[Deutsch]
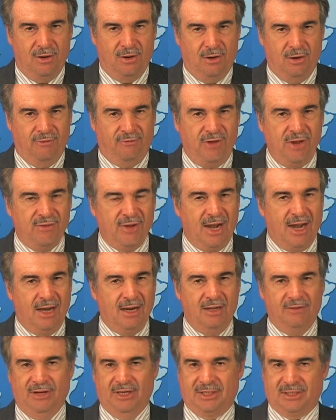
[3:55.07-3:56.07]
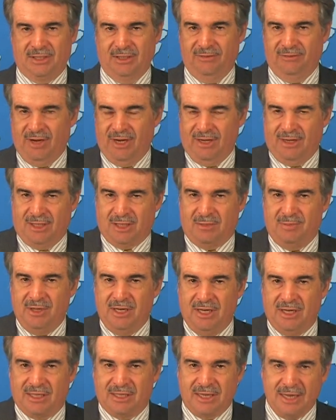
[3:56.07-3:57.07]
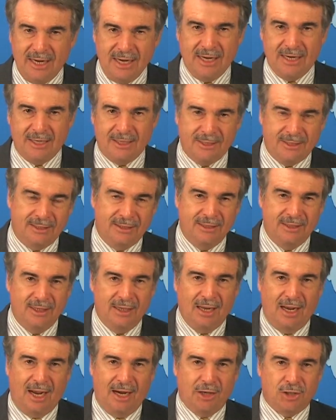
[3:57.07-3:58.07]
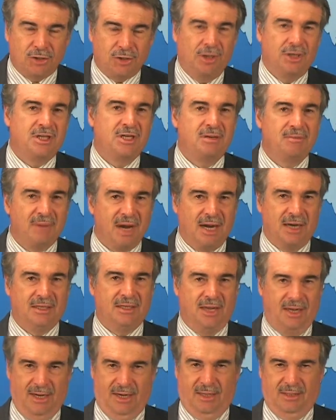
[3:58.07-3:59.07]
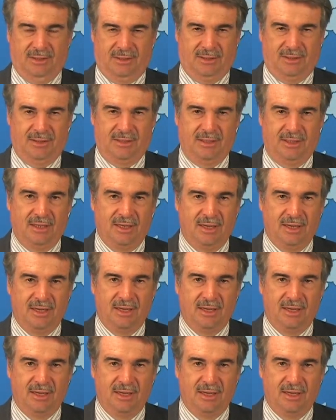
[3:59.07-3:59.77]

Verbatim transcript: Und wie wir alle wissen, wenn das Militär eine solche Macht erhält,